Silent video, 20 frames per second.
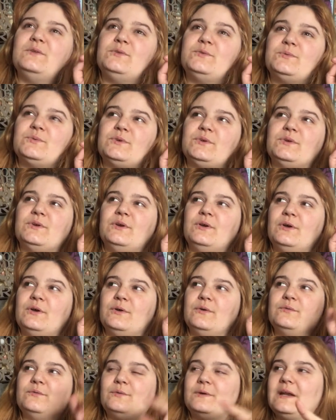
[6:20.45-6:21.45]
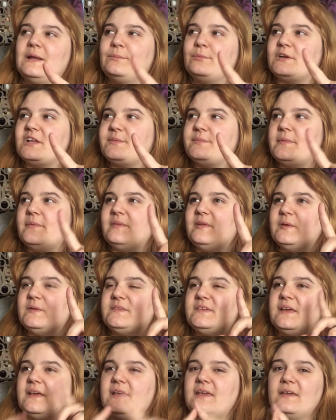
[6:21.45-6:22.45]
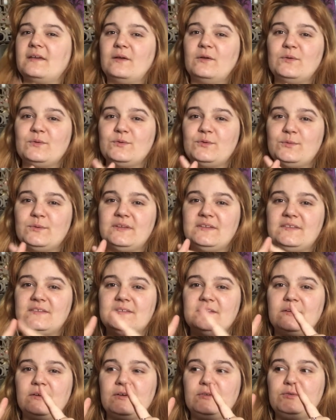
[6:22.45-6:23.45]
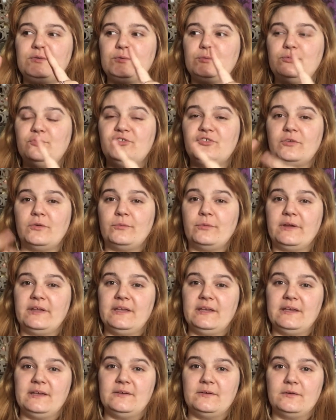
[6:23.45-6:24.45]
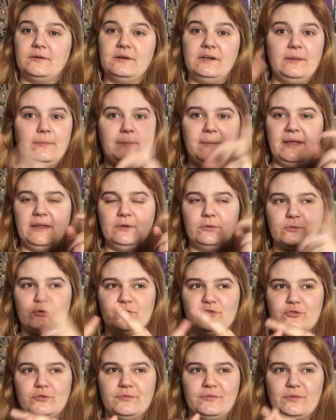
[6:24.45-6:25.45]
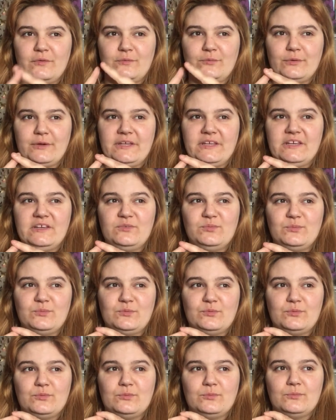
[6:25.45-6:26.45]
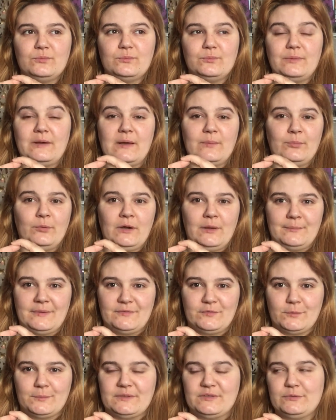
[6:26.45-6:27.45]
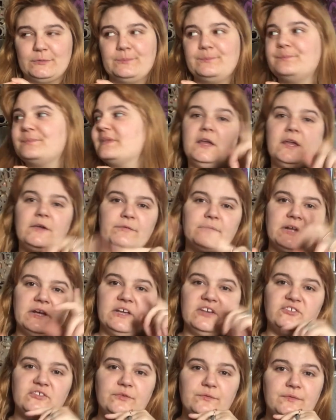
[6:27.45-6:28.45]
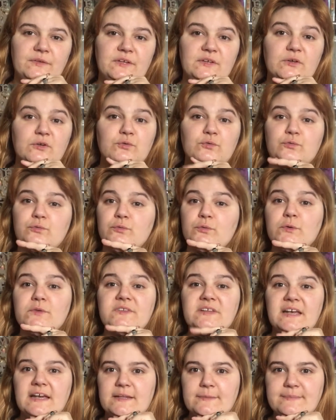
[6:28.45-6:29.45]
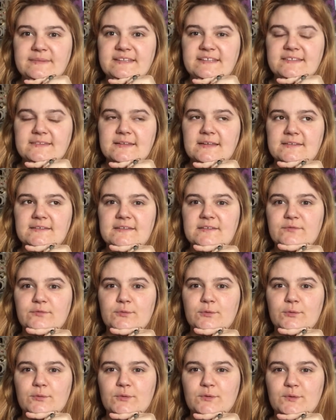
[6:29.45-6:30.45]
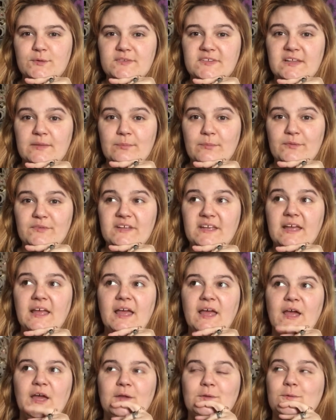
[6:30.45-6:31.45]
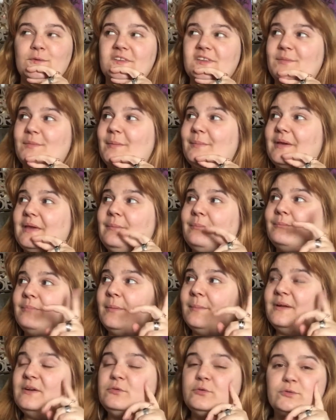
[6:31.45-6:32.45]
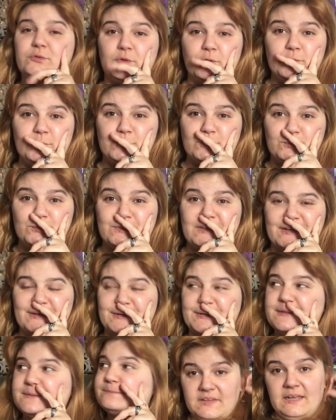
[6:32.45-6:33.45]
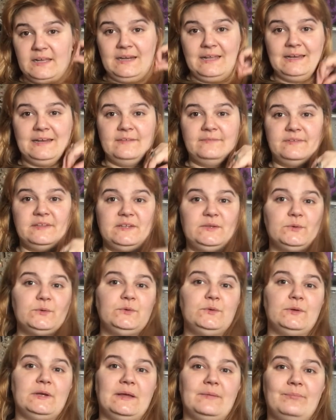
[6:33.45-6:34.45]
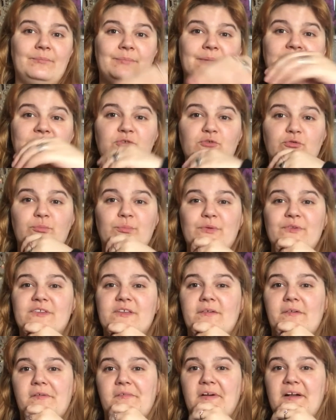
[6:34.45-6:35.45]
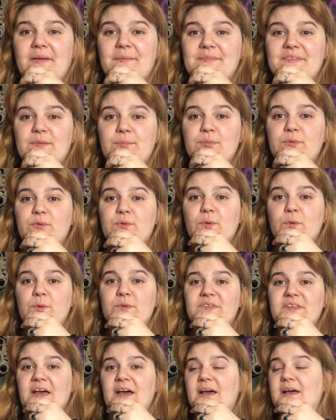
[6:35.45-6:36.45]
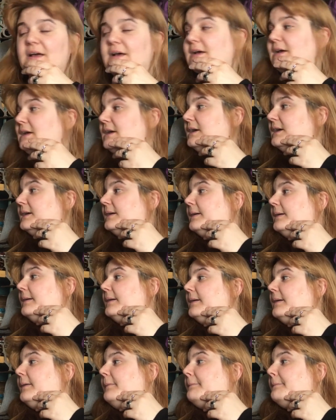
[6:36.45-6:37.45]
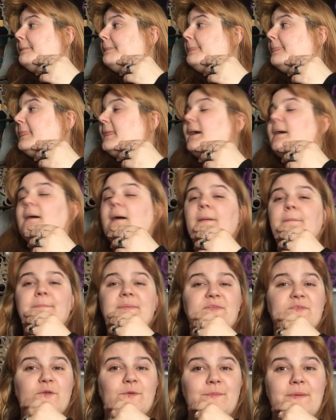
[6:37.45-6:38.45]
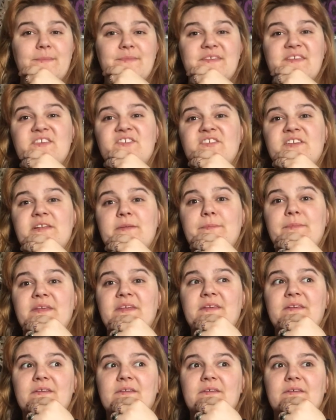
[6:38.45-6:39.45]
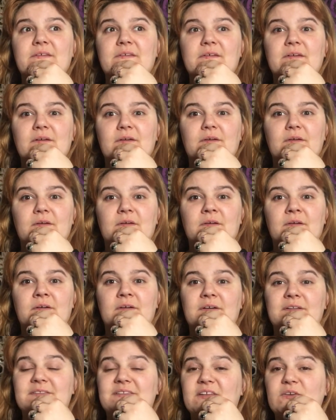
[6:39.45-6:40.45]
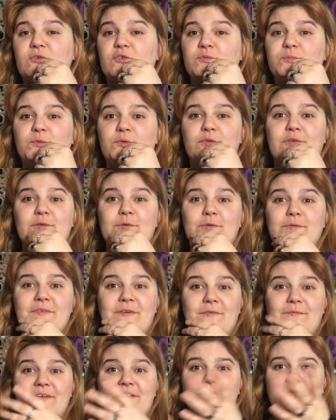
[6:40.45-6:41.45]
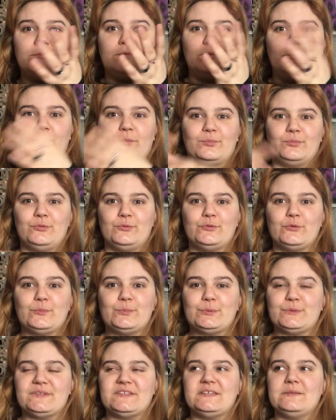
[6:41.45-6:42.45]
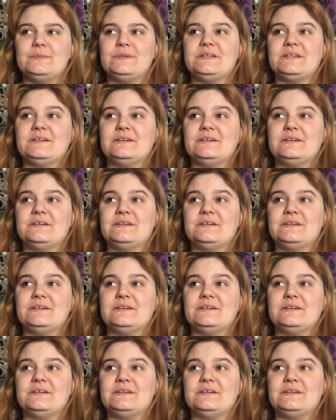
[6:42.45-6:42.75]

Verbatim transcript: Donc euh, voilà pour la bibliothèque. Ensuite, euh, du coup, j'ai envoyé euh, les mails que je devais envoyer par rapport à ma formation. Et voilà, et j'ai fait tout le côté administratif que, ça demandait. Donc ça m'a pris pas mal de temps, du coup, d'ailleurs. Et là, la vidéo de la palle, je pense qu'elle va avoir un petit peu de retard. Parce que même si je l'ai mis dès que je me suis levée, en fait, au plus tôt possible,